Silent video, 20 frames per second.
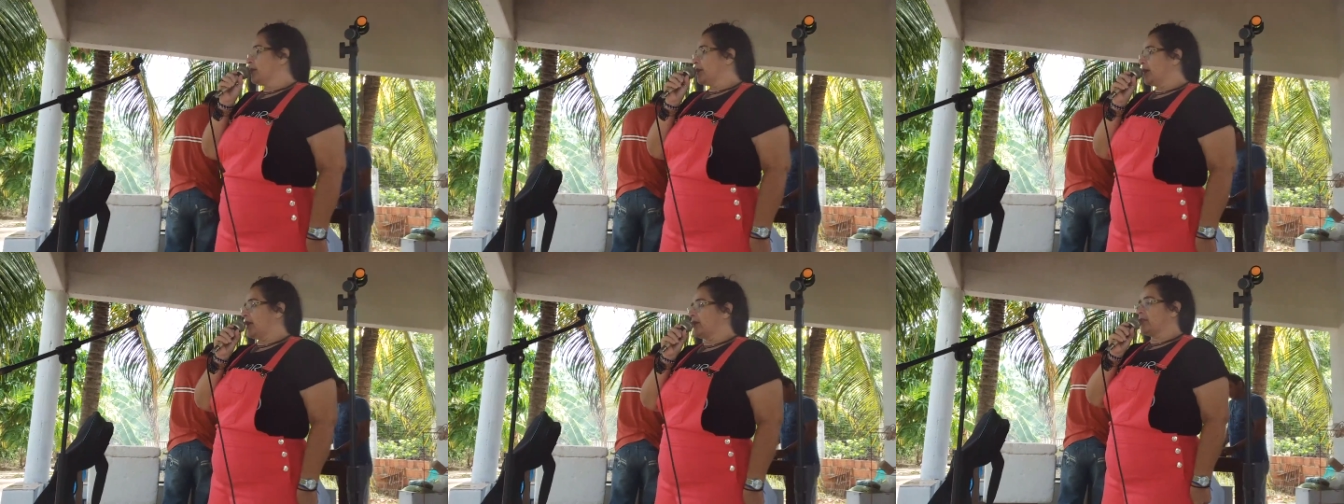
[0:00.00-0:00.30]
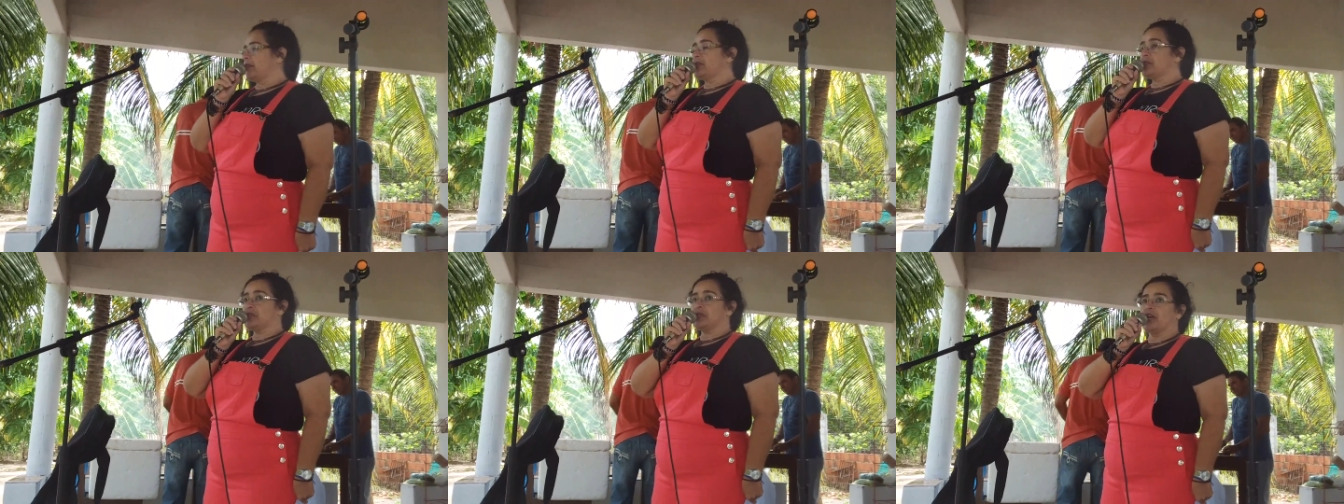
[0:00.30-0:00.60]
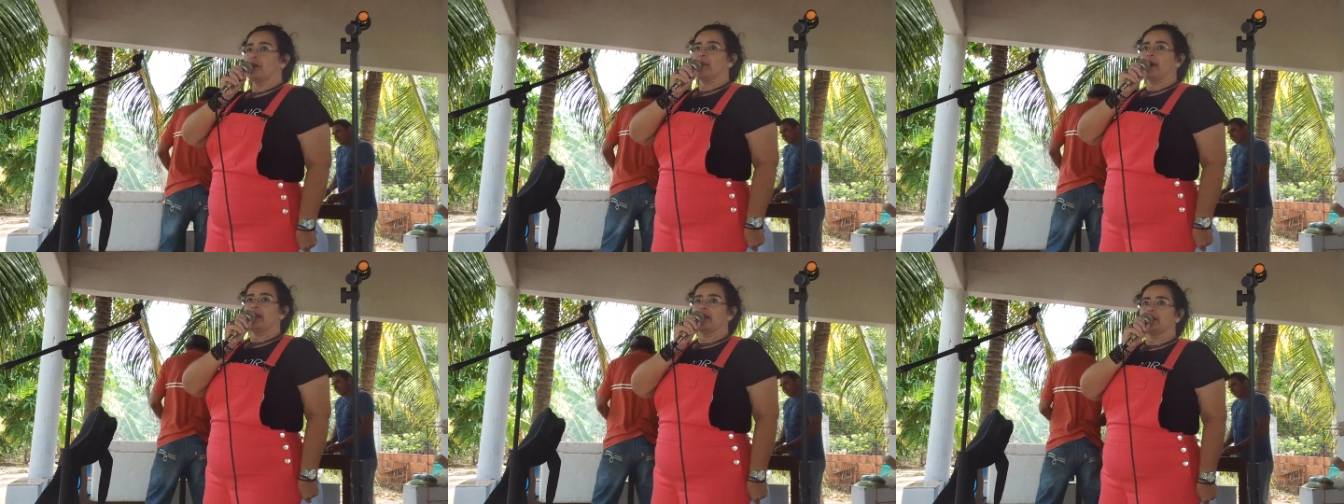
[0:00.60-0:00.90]
que a gente
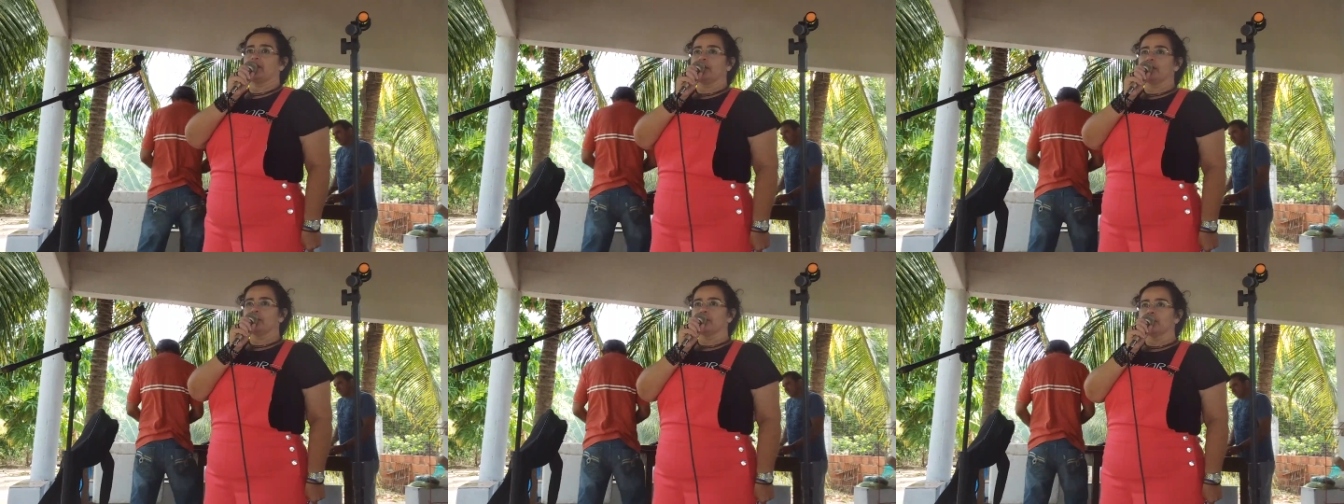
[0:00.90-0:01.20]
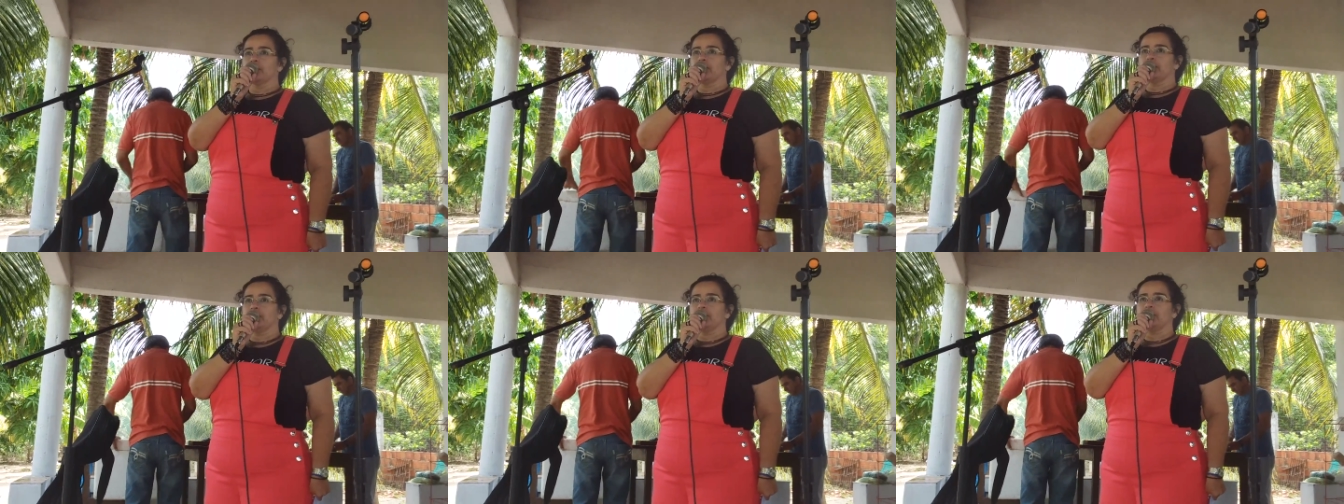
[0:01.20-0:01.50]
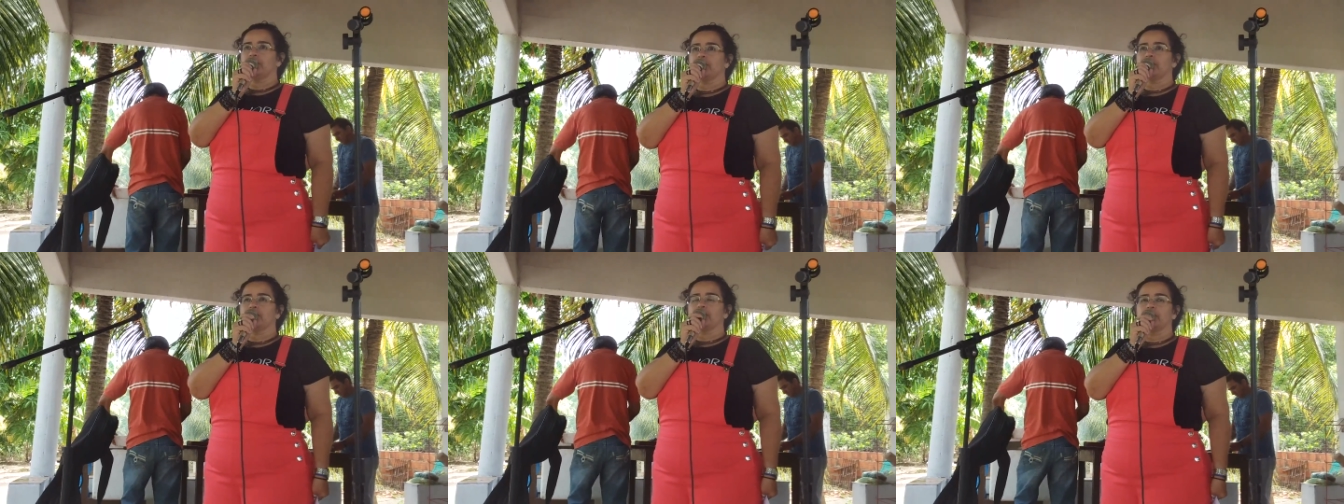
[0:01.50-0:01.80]
chama ela de
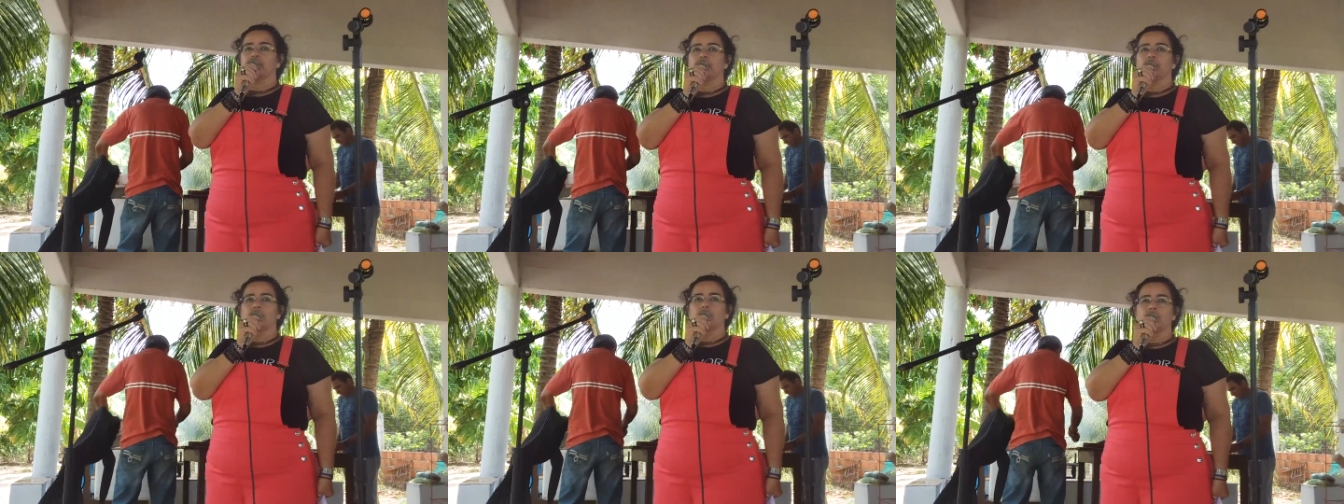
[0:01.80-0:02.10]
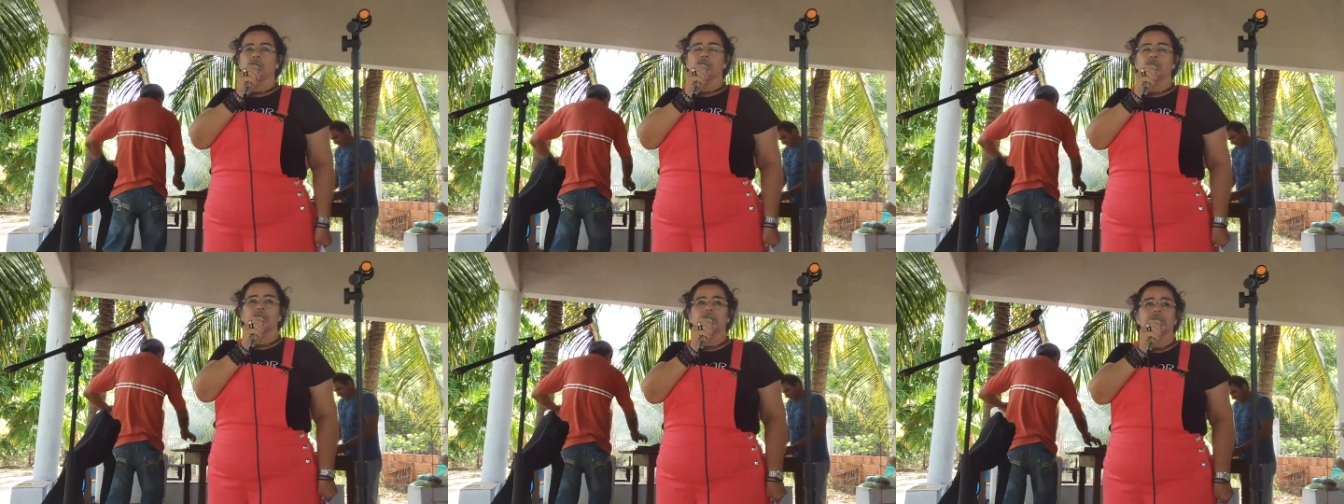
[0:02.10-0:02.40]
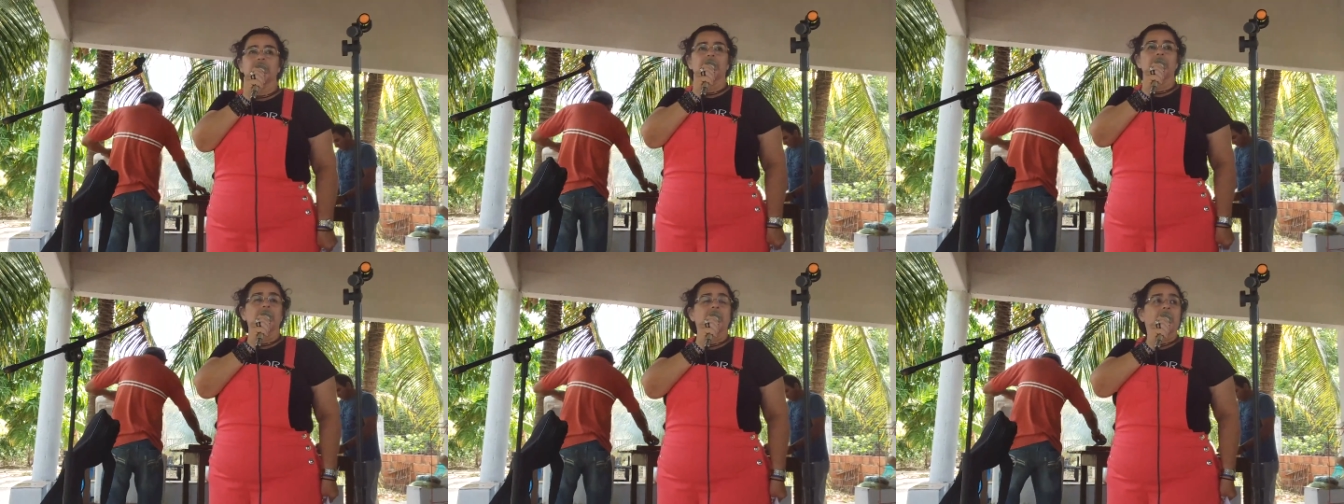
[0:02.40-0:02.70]
Lurdinha, de
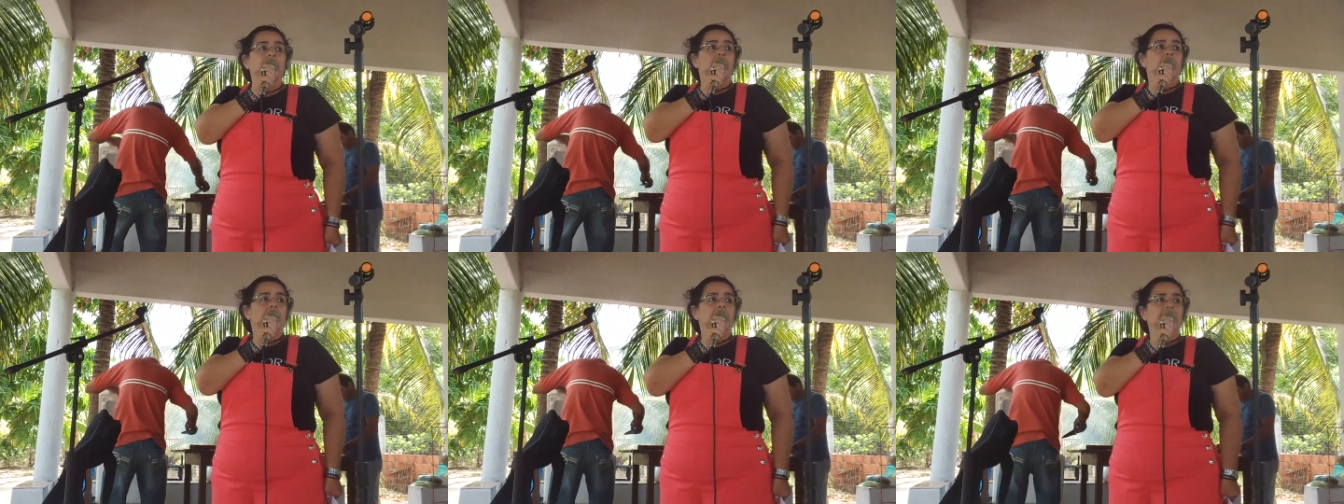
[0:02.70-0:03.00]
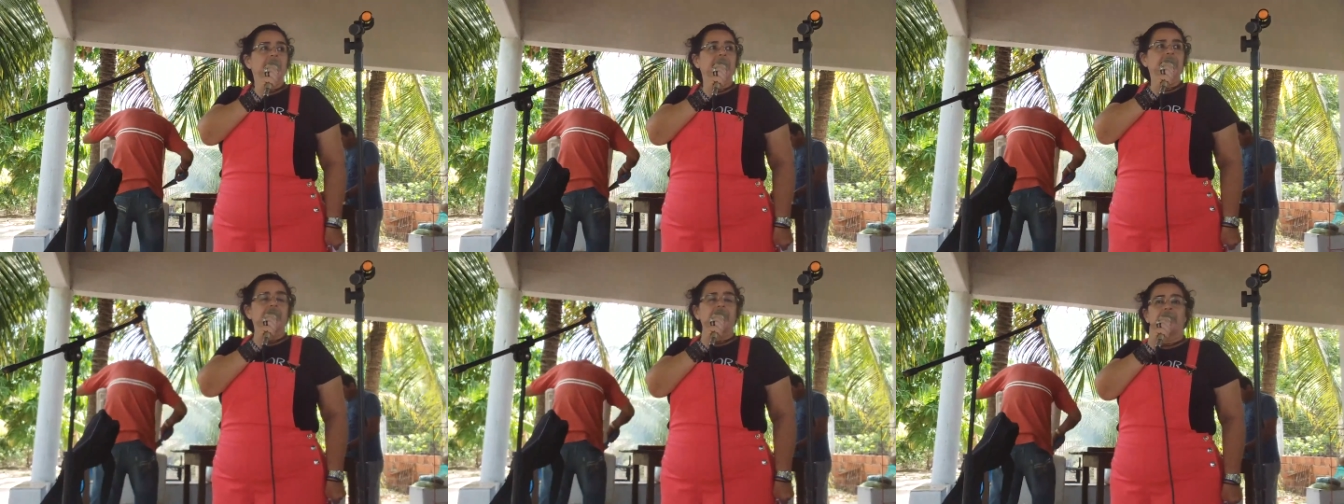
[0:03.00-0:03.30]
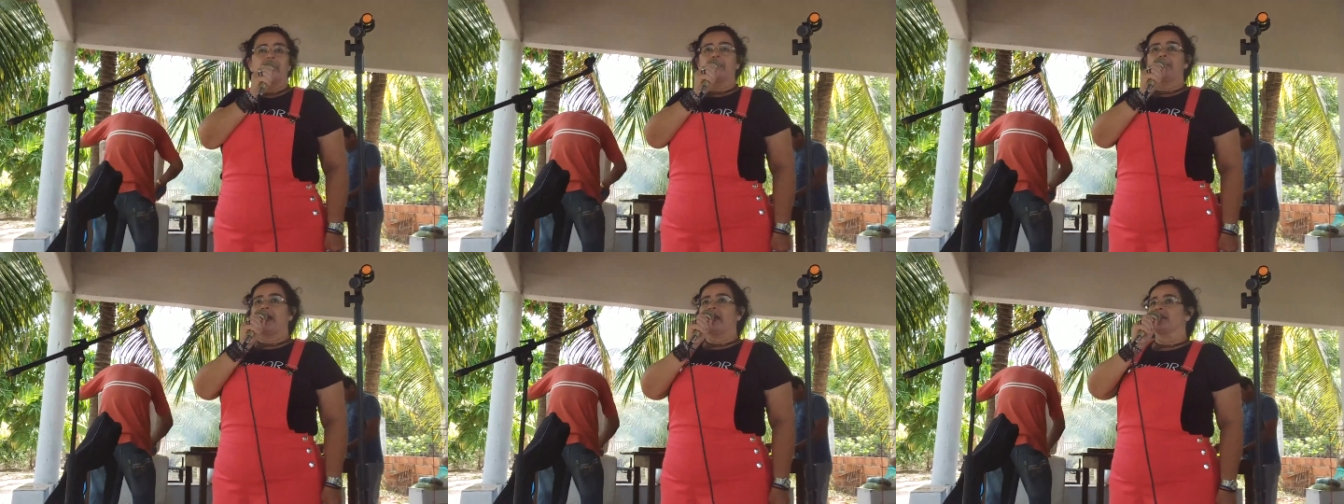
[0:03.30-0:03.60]
Luluda, mas
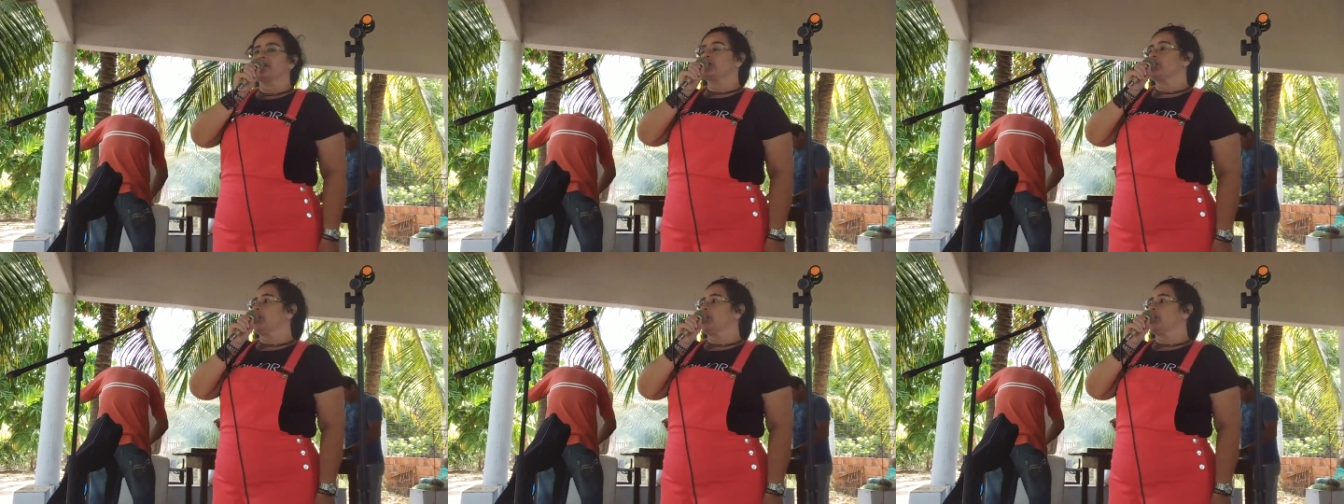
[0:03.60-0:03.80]
ela é mais